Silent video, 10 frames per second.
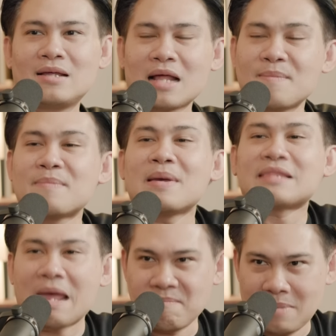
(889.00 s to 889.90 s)
ถ้ามันไม่
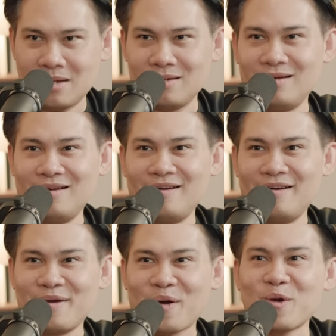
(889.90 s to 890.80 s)
เต็มฮะ
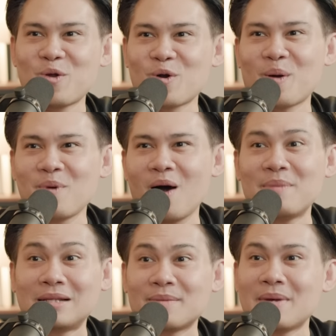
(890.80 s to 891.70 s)
คอนโดรอ
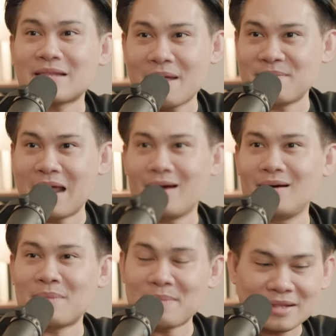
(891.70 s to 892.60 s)
บๆมันจะไม่เต็มเนี่ย
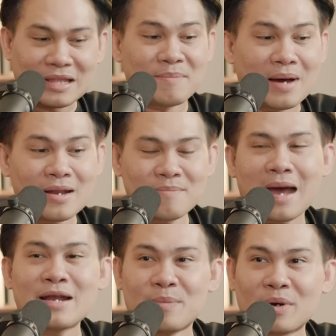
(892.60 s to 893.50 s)
มันไม่เต็มอันนี้
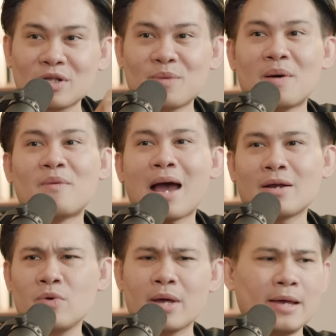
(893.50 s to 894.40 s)
มาเดี๋ยวมันก็จะมาว่าง
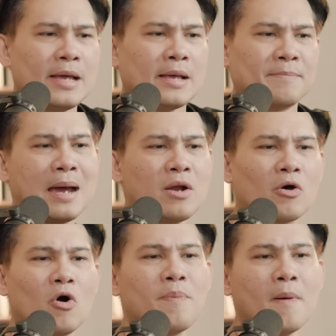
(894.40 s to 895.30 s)
ด้วยไม่หรอ
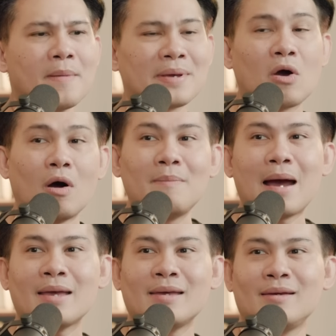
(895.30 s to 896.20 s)
กโค้ชเพราะมันเป็นของให
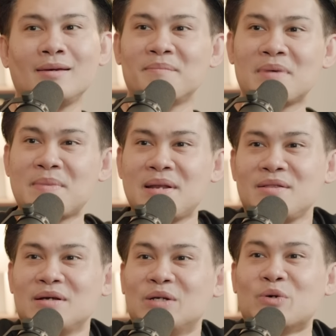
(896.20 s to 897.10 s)
ม่มันไม่ได้
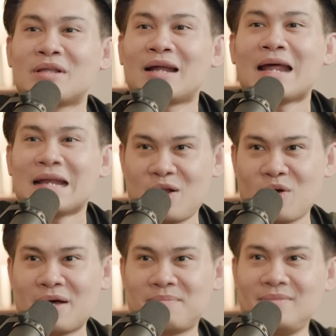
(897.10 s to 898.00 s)
ดึงดูดขนาดนั้นหร
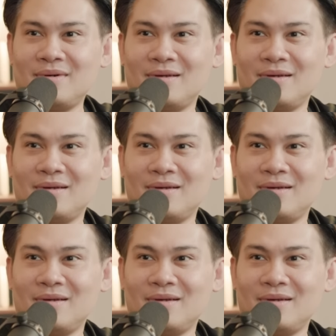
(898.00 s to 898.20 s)
อกครับ